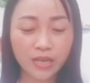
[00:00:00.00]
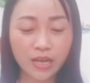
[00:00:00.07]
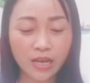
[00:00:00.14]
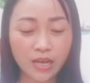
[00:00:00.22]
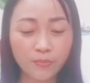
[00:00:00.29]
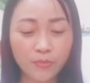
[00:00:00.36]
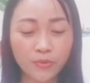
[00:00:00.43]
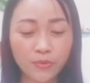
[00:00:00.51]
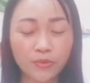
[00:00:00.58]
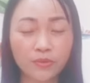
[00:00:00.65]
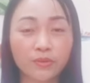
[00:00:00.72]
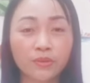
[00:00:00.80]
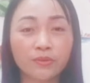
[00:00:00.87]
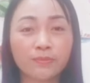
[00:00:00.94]
À,
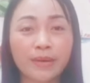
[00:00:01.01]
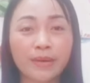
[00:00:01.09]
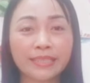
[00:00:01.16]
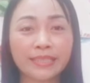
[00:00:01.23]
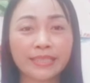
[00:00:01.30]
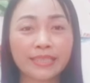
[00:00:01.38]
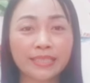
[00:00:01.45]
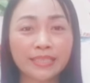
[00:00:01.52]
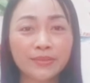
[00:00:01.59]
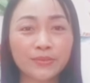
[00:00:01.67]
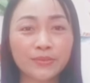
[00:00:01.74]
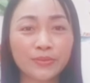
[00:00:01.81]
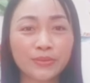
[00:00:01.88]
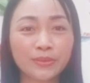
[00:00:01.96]
bộ bài tình
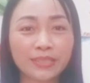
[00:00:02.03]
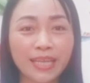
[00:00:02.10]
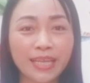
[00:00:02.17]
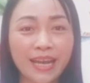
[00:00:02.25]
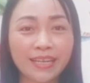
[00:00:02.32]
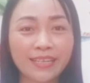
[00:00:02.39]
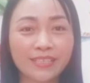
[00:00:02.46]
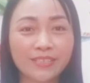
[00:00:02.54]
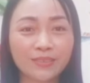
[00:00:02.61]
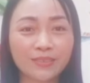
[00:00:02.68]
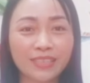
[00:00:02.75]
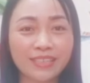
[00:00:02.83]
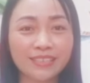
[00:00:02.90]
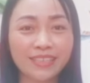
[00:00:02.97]
yêu của chúng ta để
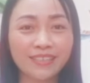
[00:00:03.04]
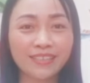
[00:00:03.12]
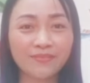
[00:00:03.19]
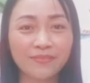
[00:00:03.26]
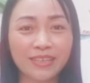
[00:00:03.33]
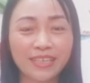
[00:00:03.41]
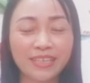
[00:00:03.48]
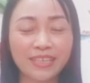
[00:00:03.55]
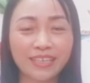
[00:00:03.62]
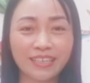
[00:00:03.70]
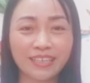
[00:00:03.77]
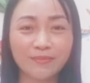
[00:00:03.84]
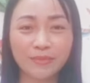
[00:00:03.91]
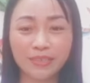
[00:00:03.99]
chúng ta xét về
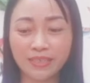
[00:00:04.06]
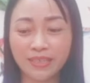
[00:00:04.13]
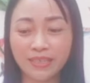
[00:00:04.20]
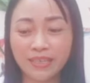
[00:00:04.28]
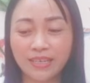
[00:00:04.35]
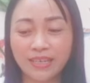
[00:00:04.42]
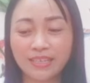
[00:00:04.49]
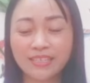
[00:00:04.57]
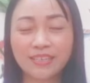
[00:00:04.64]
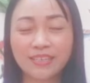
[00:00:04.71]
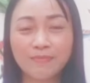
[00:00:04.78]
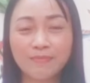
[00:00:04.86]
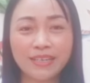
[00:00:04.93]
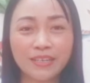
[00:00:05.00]
cái
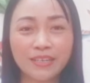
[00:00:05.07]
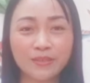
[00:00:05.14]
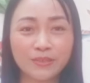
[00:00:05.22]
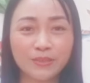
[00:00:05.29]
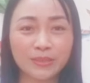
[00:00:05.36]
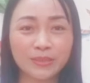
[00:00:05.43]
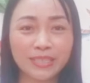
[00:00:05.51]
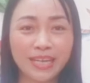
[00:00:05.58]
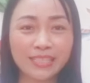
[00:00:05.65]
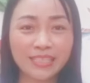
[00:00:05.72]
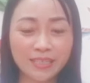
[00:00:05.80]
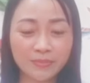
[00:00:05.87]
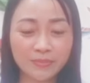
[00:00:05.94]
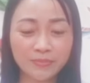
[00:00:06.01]
người bạn đời của chúng ta
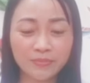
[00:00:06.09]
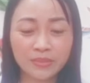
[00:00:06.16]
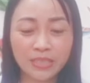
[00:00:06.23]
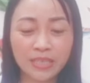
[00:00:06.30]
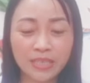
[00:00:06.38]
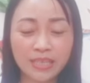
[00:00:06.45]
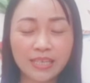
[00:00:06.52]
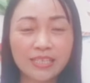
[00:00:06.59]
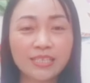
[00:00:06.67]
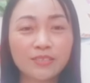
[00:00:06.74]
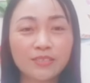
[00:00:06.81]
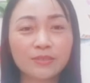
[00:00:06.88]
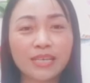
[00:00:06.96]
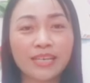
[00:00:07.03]
nhé thế
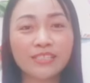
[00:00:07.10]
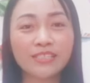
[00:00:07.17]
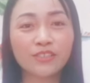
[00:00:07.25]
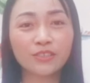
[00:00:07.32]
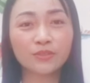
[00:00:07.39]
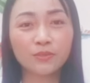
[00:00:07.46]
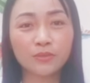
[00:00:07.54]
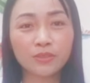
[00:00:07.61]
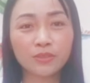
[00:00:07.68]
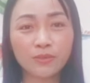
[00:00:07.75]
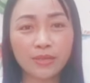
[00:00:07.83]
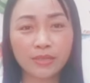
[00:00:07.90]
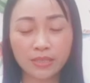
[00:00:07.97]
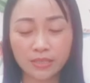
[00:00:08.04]
thì chúng ta hãy chọn tụ
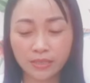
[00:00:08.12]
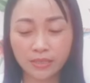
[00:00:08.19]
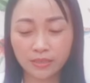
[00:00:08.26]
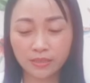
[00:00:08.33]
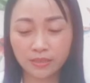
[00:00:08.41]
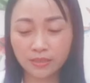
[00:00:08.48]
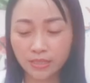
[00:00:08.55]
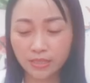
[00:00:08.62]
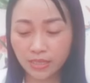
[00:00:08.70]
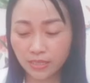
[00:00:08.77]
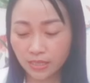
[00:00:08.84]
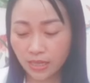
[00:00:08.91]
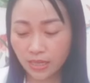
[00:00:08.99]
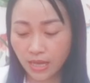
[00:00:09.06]
cho huệ thứ
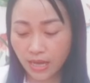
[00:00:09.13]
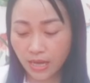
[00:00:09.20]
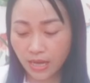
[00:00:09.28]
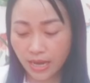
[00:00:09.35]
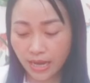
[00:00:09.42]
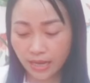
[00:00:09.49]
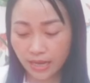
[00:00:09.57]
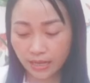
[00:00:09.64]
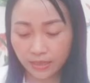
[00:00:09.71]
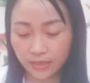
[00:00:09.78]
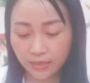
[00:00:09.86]
nhất là